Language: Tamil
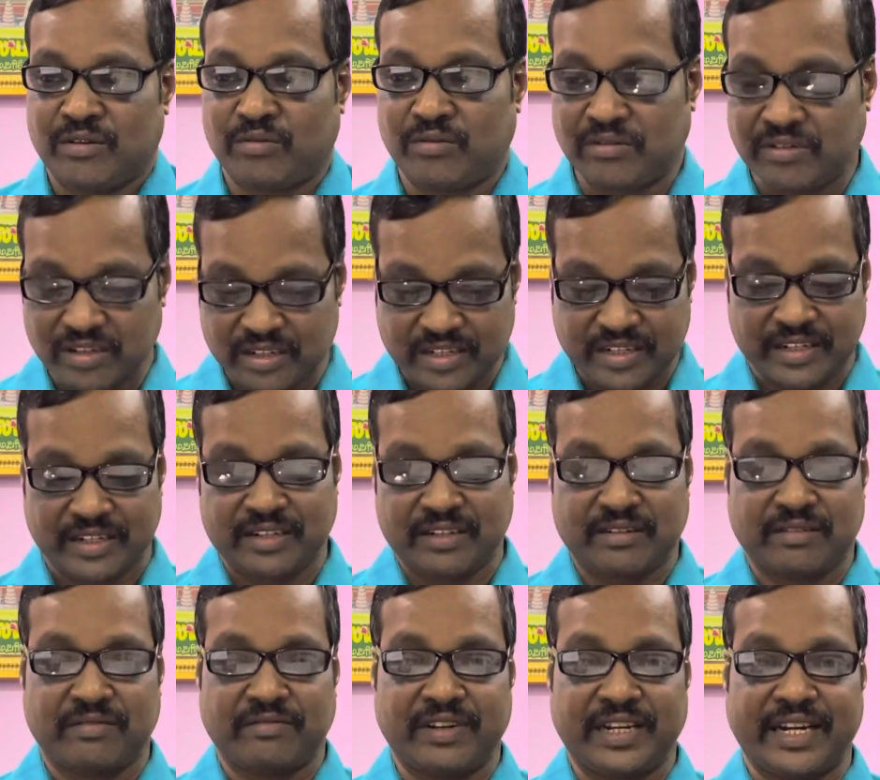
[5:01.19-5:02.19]
உங்களுக்கு
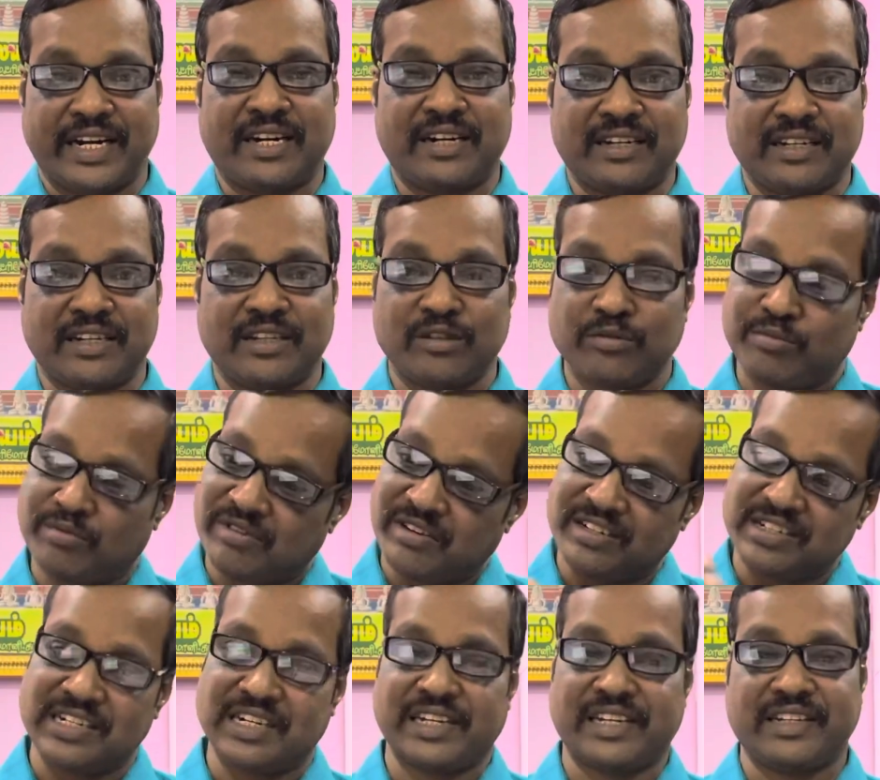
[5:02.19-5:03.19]
விளையாட்டு இது போக
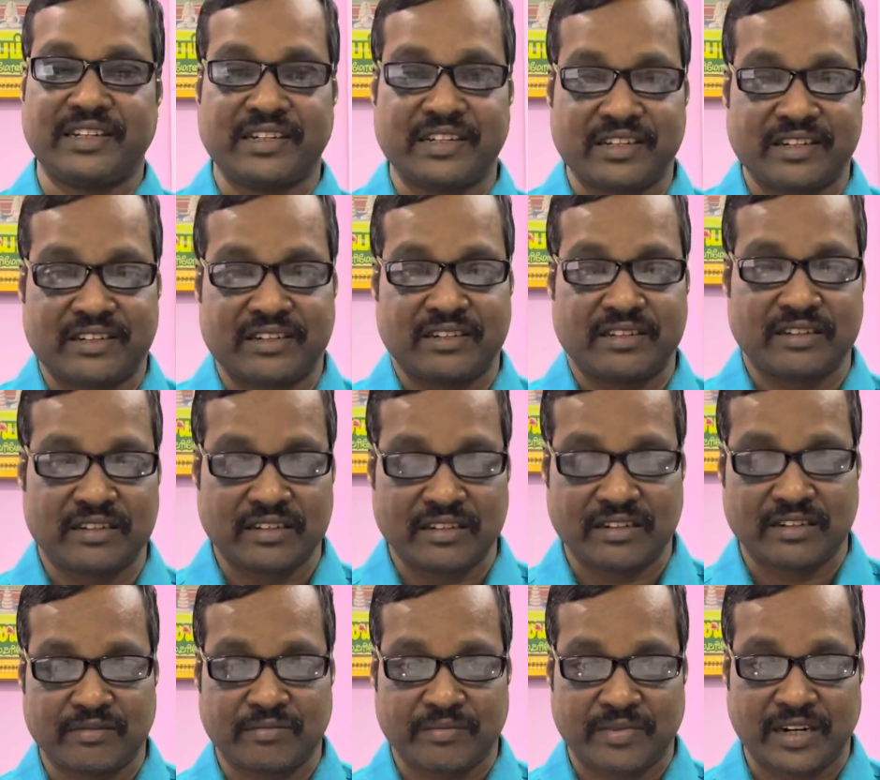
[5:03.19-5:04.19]
இன்னும் நிறைய இருக்கிறது
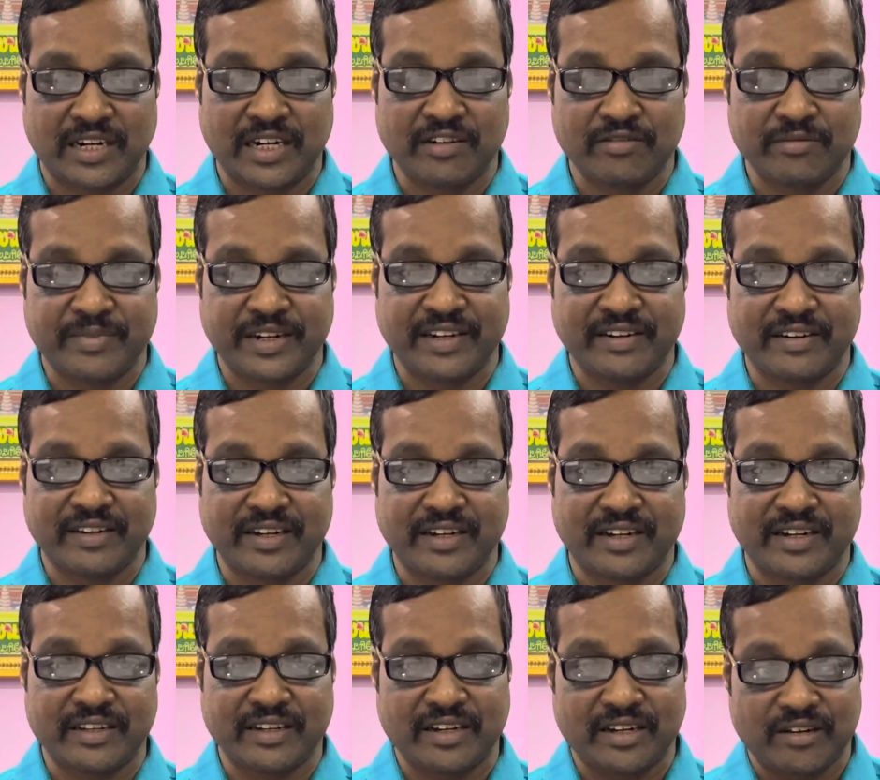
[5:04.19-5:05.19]
மாணவ மணிகளே
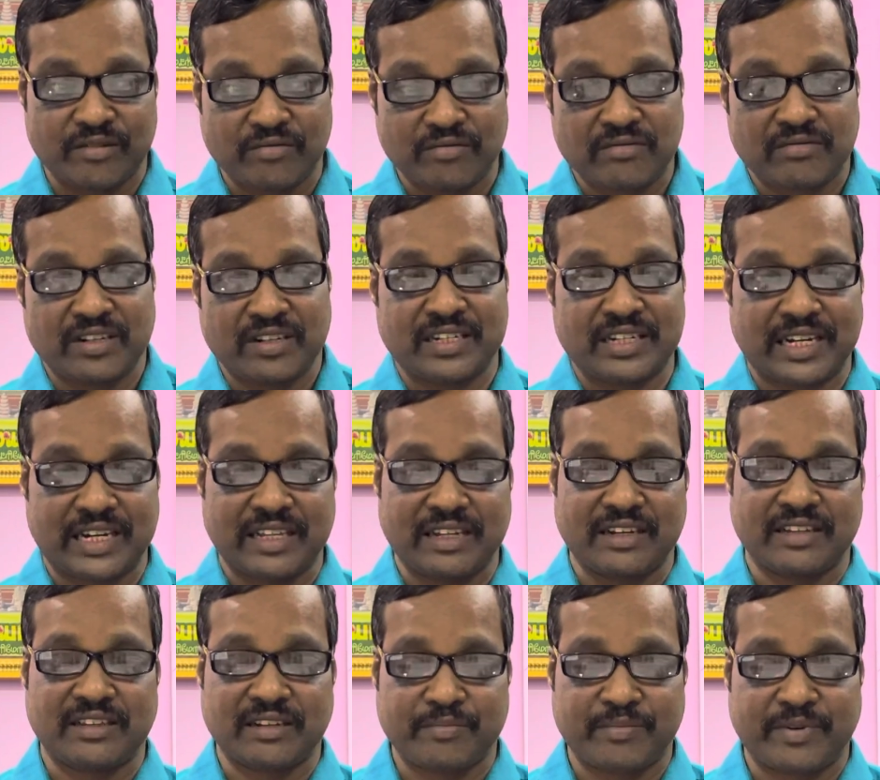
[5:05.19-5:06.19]
அதெல்லாம் உங்களுடைய
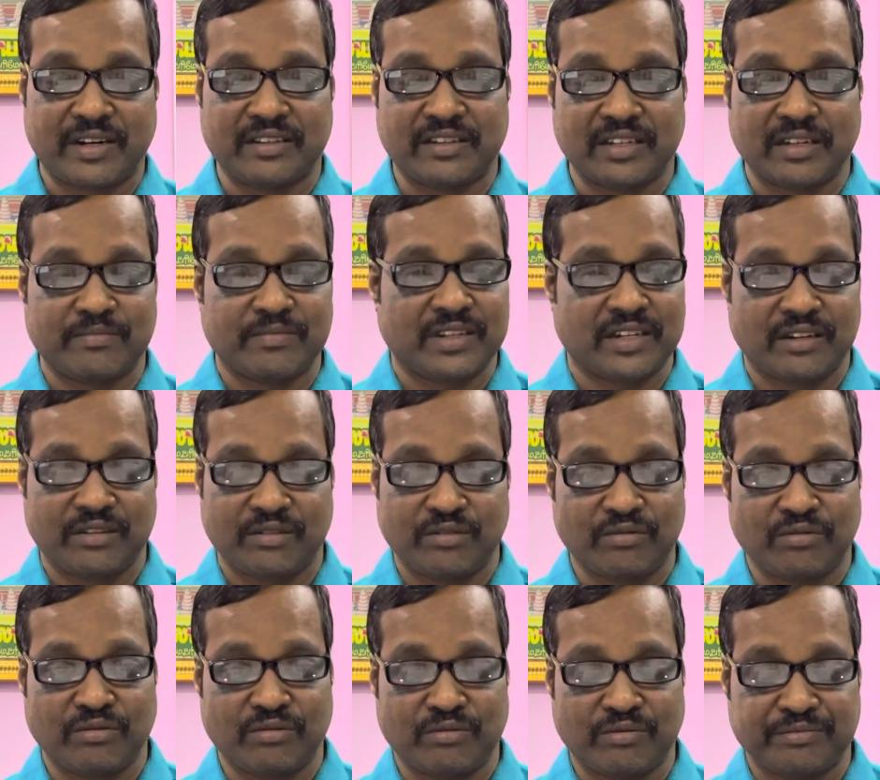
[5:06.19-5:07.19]
ஜாதகத்தை பார்த்து நாம் தெரிந்து
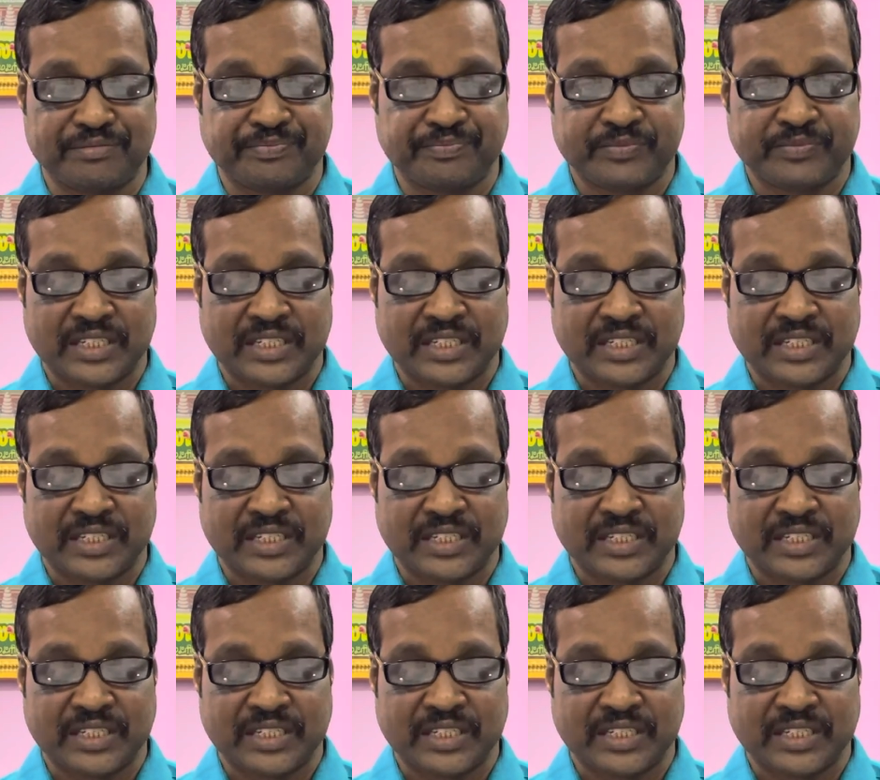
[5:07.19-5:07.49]
கொள்வோம்